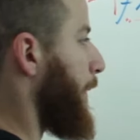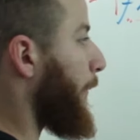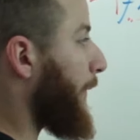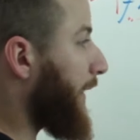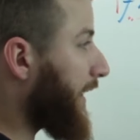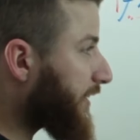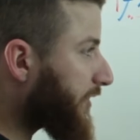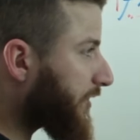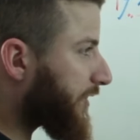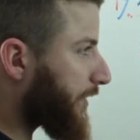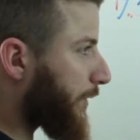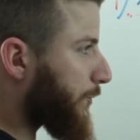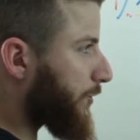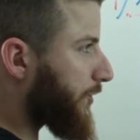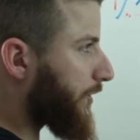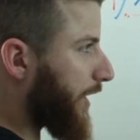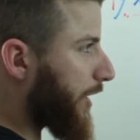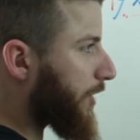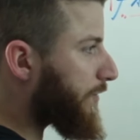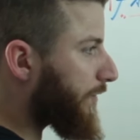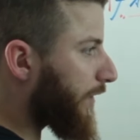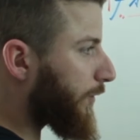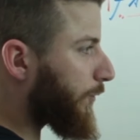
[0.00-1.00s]
Então esses são os
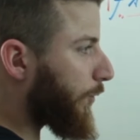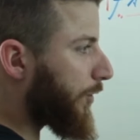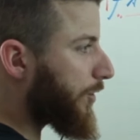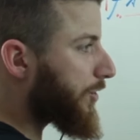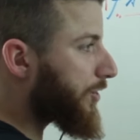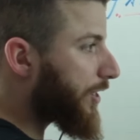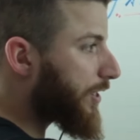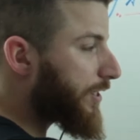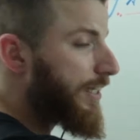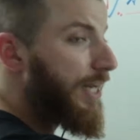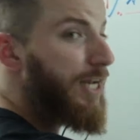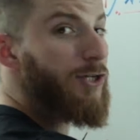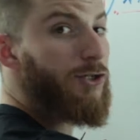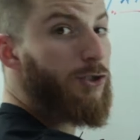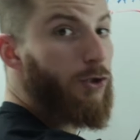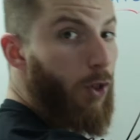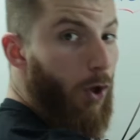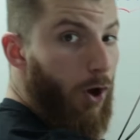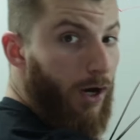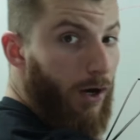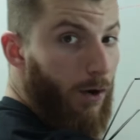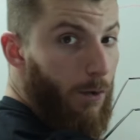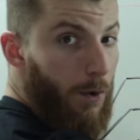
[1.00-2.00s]
três fatores que
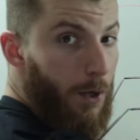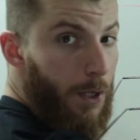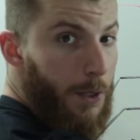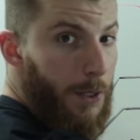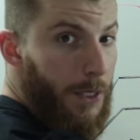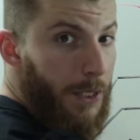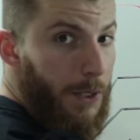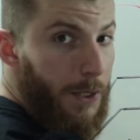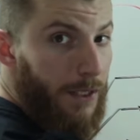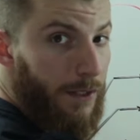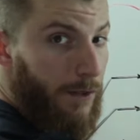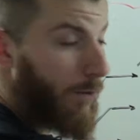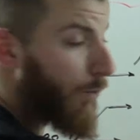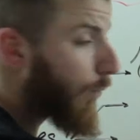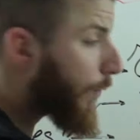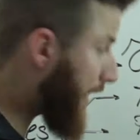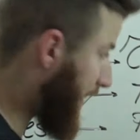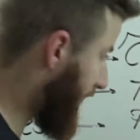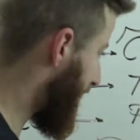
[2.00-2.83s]
deslocam o